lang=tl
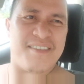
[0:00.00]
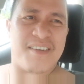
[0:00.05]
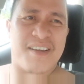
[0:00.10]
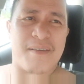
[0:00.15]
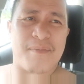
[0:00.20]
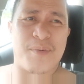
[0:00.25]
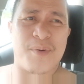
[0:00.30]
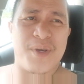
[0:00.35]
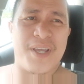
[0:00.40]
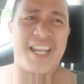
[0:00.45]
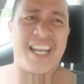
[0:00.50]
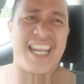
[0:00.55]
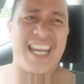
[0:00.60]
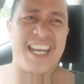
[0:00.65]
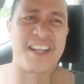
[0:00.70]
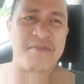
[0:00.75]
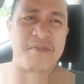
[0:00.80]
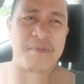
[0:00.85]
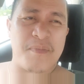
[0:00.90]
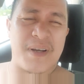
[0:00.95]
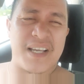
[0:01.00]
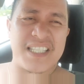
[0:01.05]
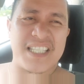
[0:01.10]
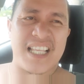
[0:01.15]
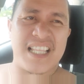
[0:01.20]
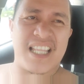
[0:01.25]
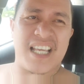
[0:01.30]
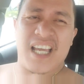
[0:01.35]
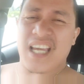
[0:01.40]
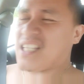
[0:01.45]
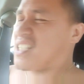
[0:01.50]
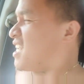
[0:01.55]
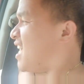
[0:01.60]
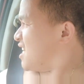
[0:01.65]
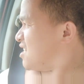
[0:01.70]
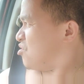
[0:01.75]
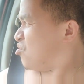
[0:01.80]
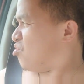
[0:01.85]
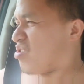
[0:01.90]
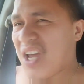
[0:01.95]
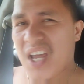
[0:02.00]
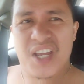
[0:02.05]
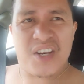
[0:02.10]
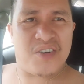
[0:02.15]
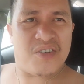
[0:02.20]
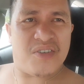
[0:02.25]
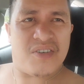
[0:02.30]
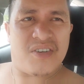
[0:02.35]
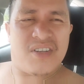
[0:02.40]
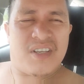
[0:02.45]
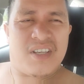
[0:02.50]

Kapuya din ning magpakasal ta guys, hasol kay eh, no.